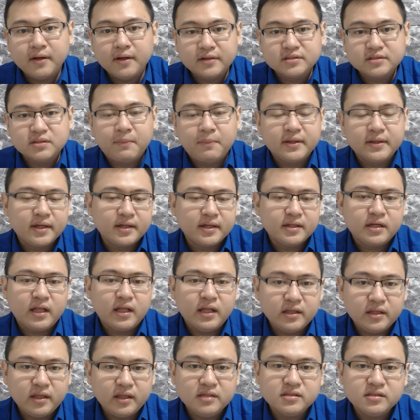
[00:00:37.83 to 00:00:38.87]
Pada kesempatan
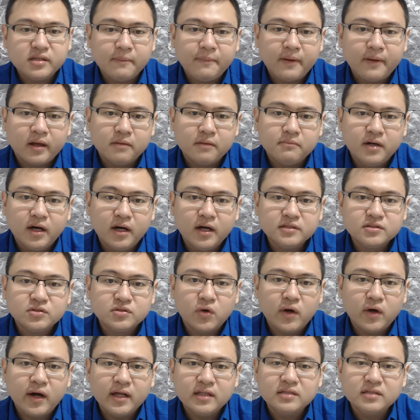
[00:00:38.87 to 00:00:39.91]
kali ini saya pengen bahas
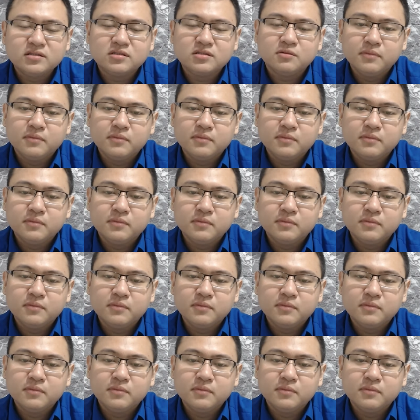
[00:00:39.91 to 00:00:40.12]
soal